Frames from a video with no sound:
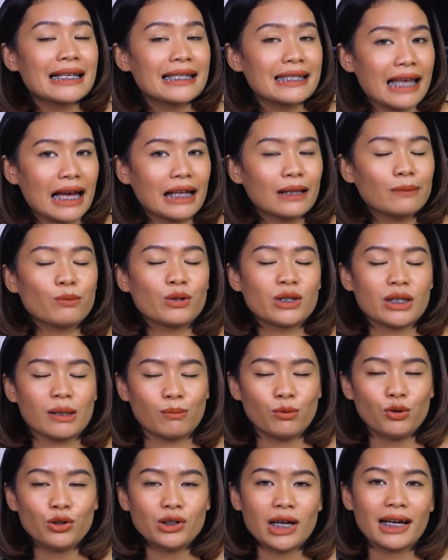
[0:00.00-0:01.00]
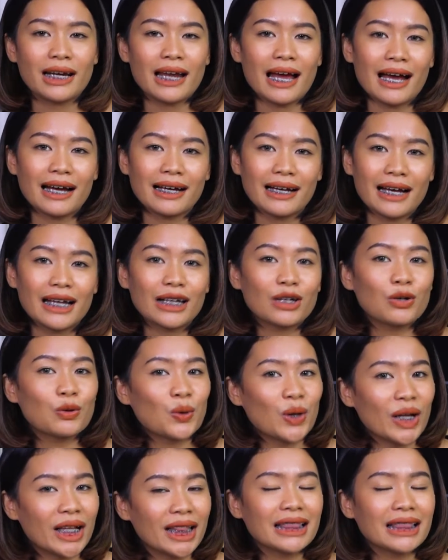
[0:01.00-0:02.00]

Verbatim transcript: saat musim hujan agar kulit